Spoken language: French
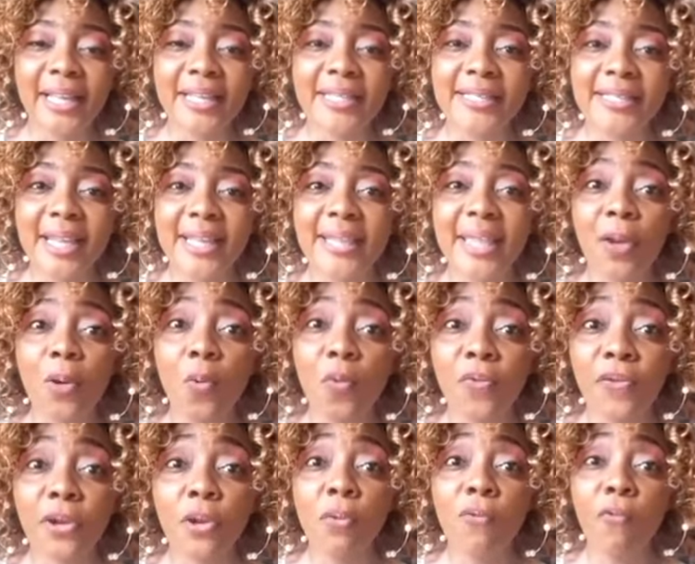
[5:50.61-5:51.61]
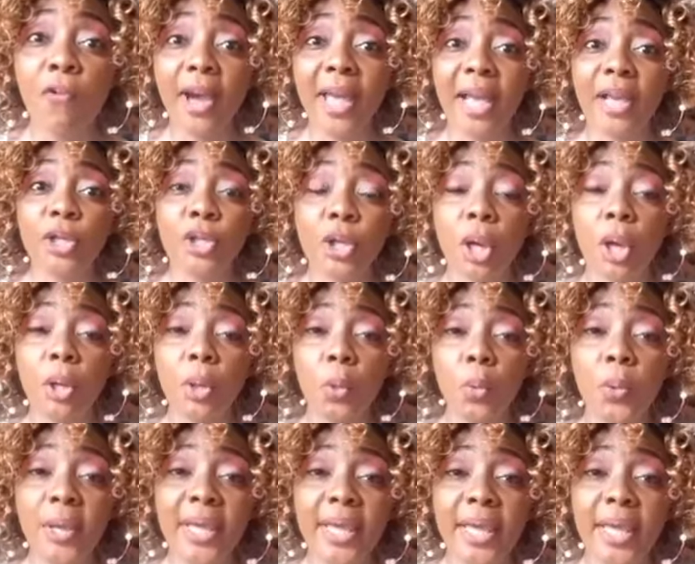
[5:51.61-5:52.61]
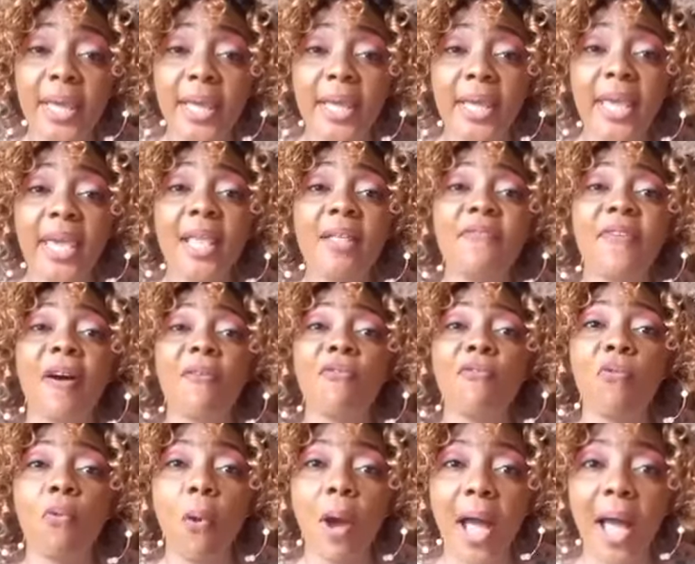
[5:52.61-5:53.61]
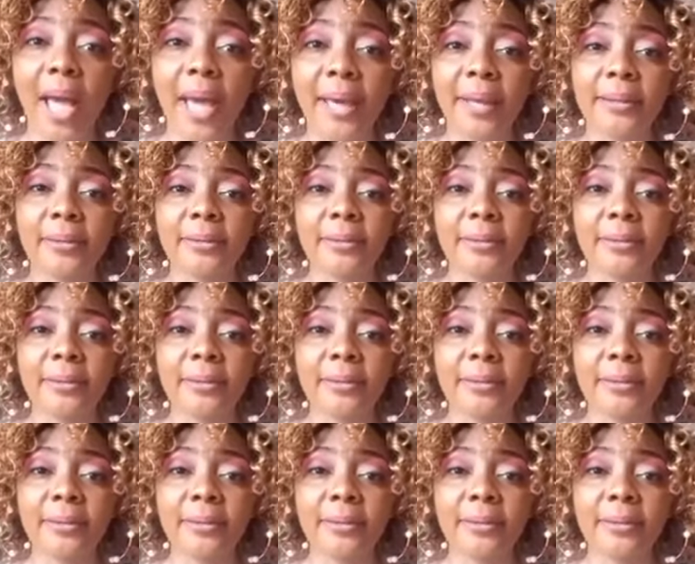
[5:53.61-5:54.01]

c'est découvrir. Le voyageur, lui, il va voir.